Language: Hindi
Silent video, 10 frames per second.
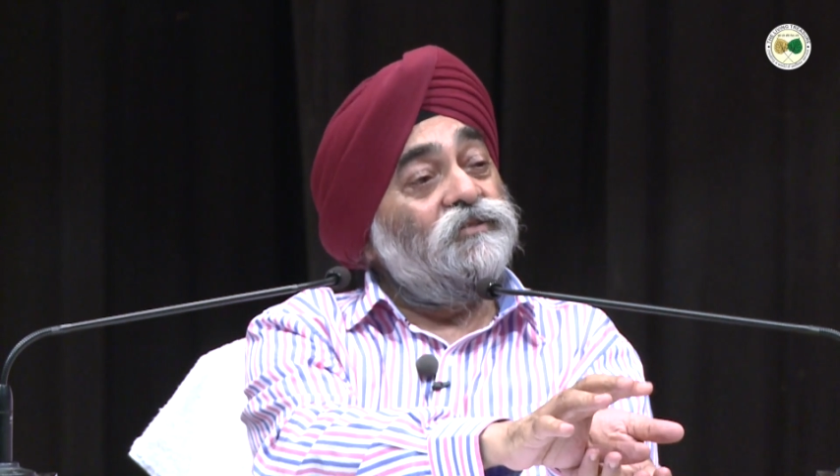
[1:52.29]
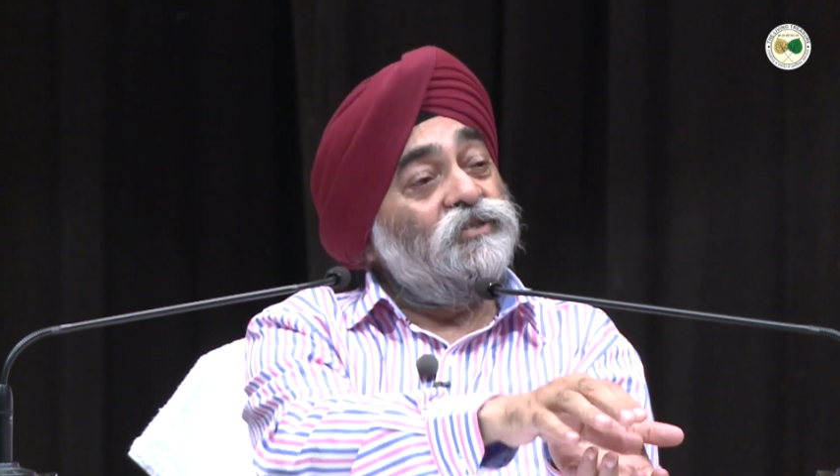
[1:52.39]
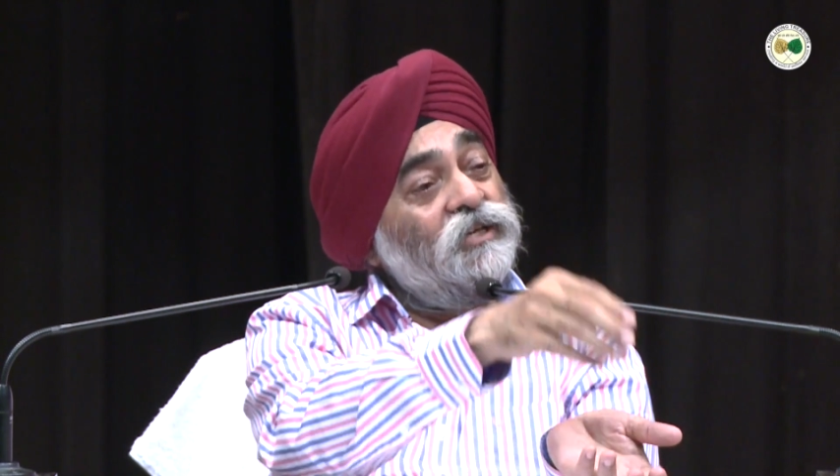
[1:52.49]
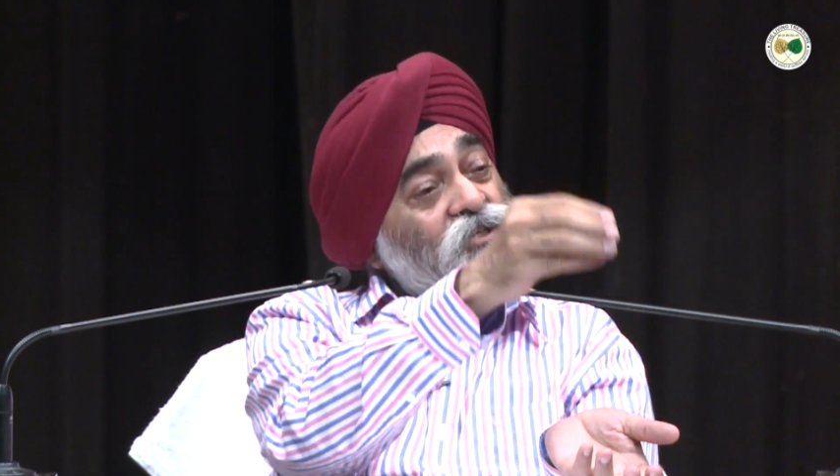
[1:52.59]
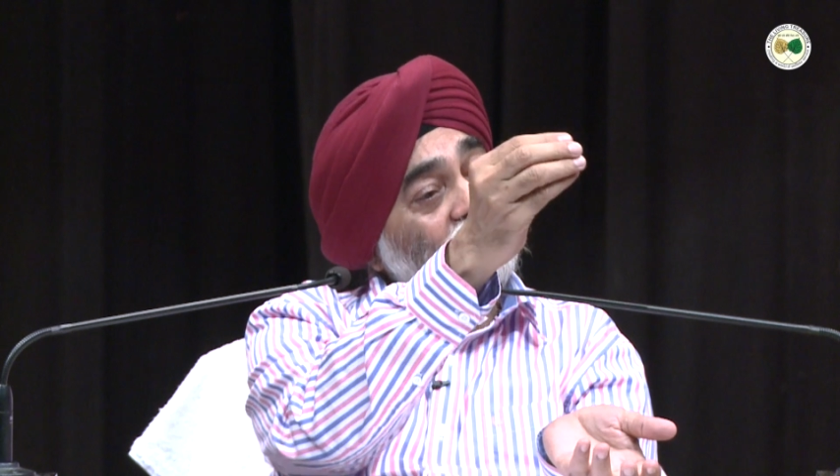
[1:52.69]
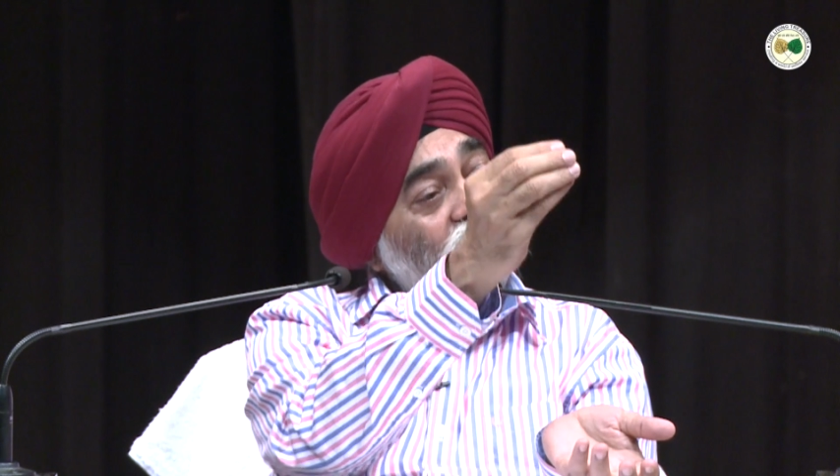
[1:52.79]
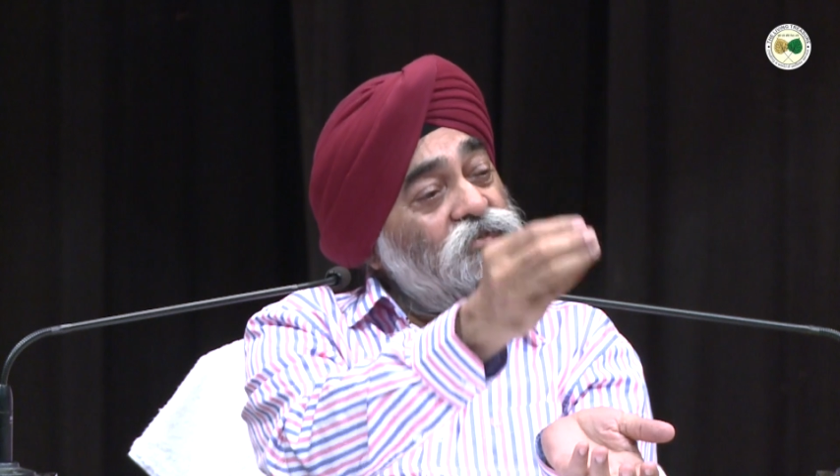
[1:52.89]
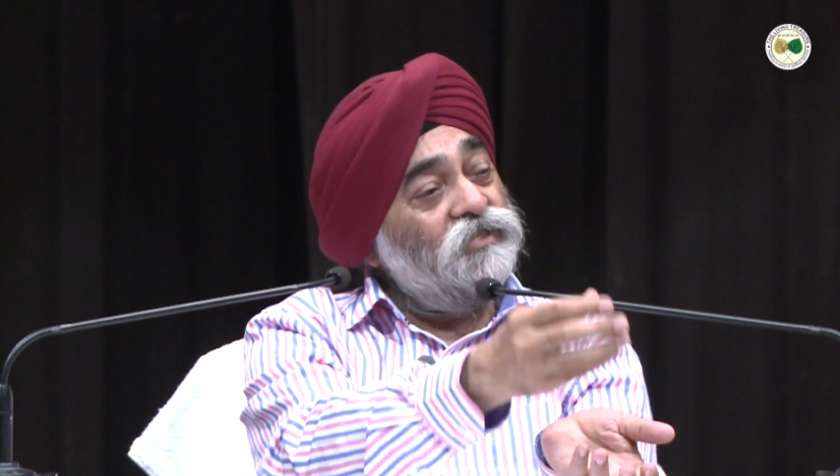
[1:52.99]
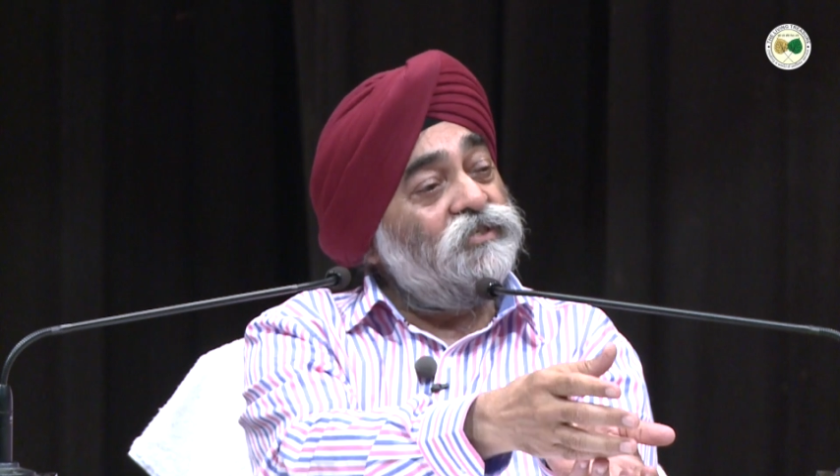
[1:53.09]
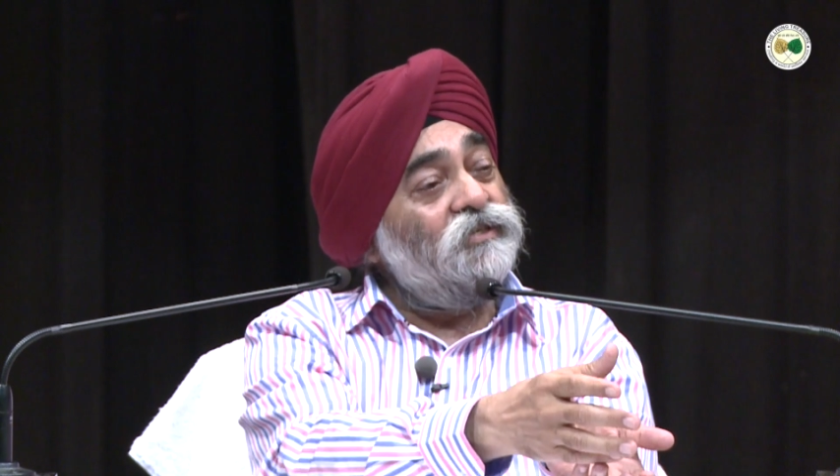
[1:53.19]
सच
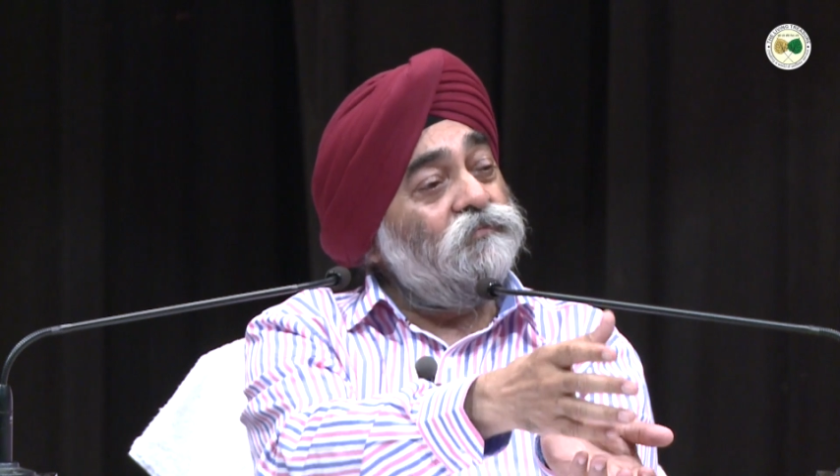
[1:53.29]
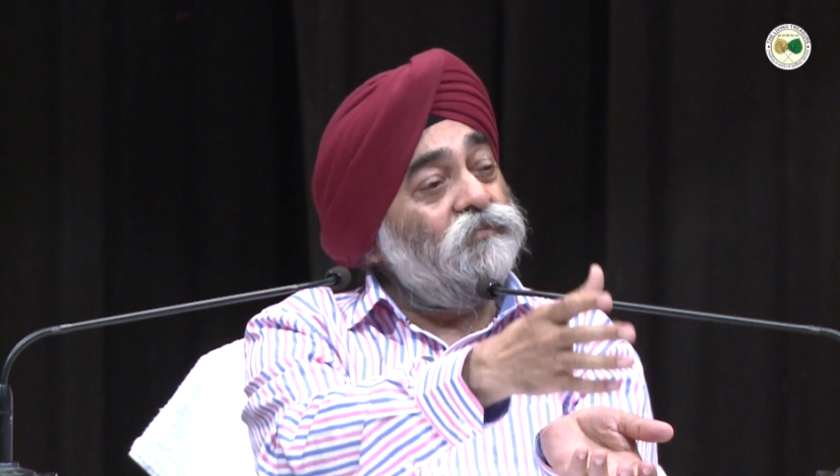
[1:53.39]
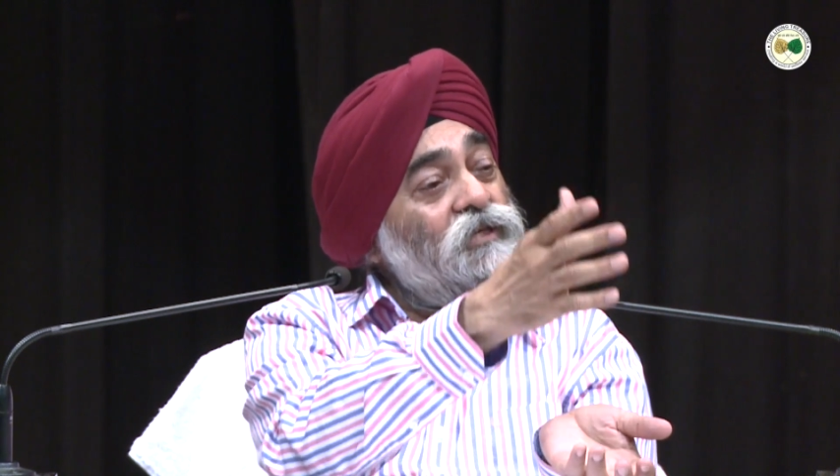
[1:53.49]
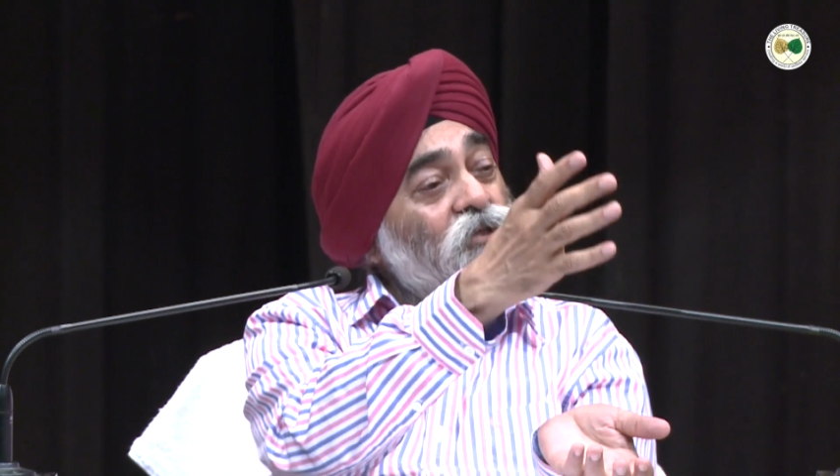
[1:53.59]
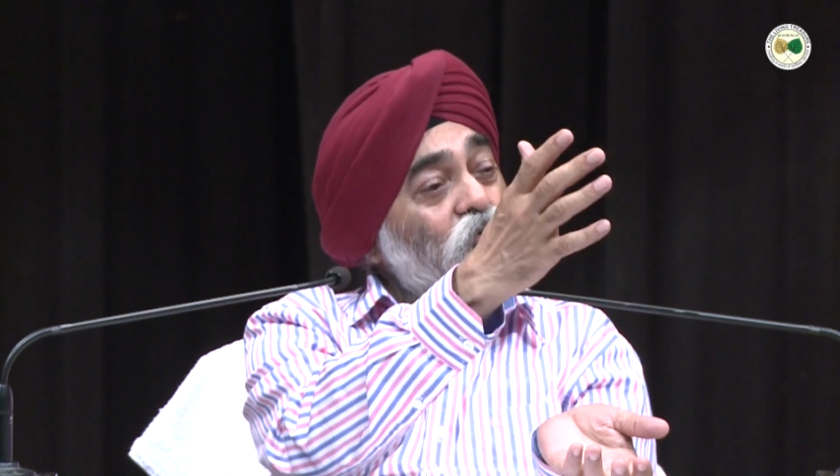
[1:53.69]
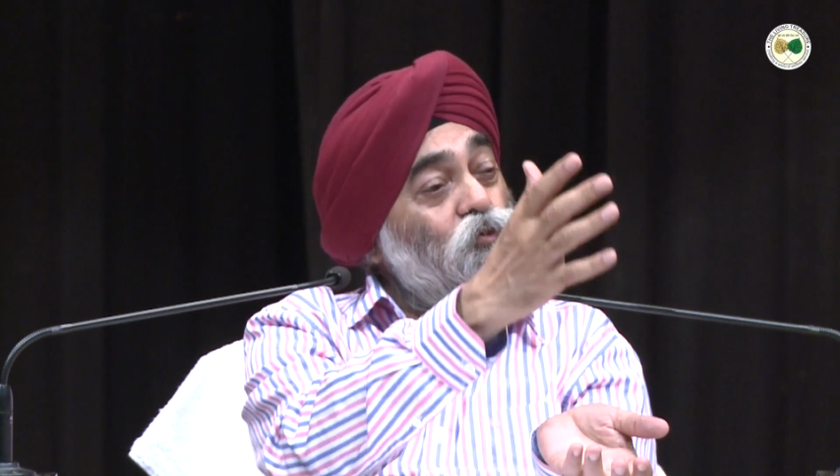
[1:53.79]
विजडम दी